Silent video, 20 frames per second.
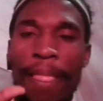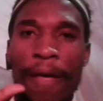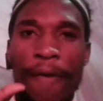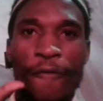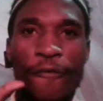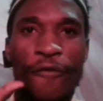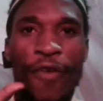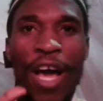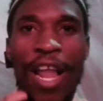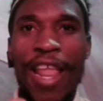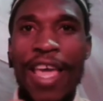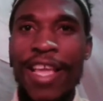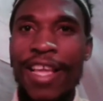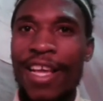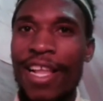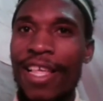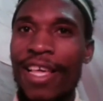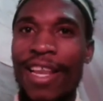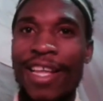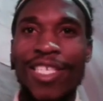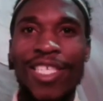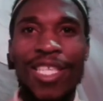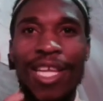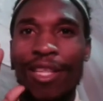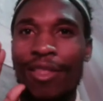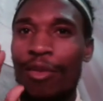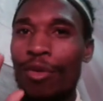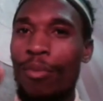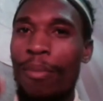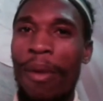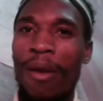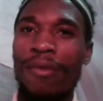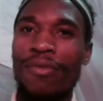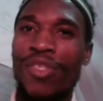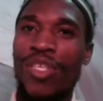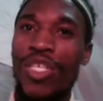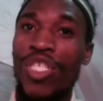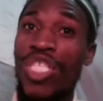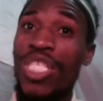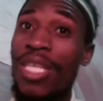Fala aí galera, está tudo bem com
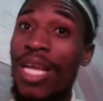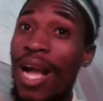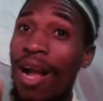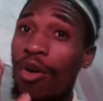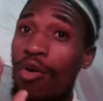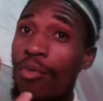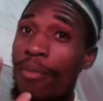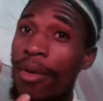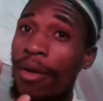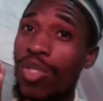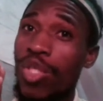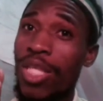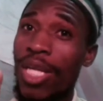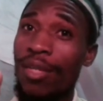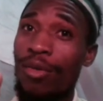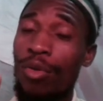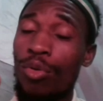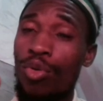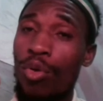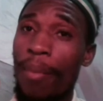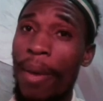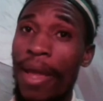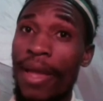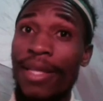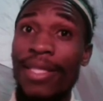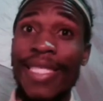vocês? Cá comigo está tudo bem.